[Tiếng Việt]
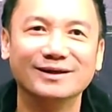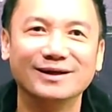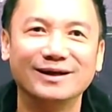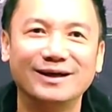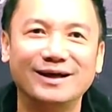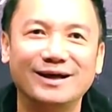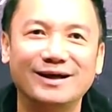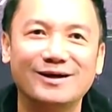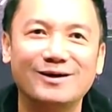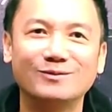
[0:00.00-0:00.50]

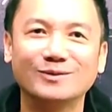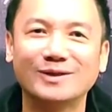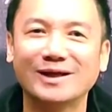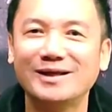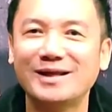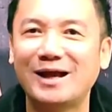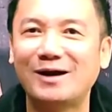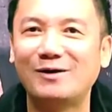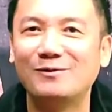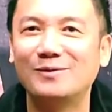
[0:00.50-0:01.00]
à, không thể
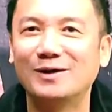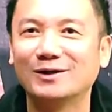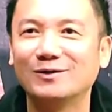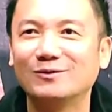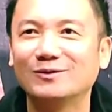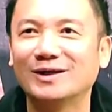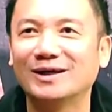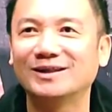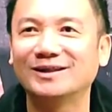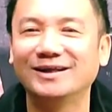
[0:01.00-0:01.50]
nào mà
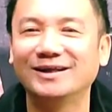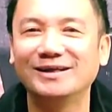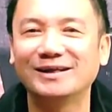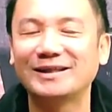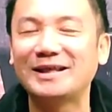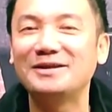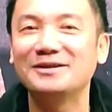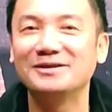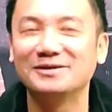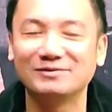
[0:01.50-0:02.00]
chúng ta có thể là
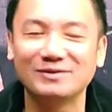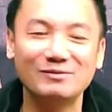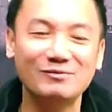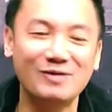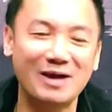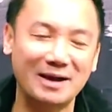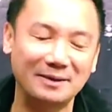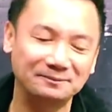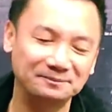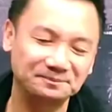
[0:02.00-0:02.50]
tin được đúng
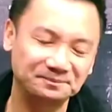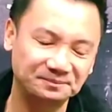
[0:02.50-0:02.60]
không ạ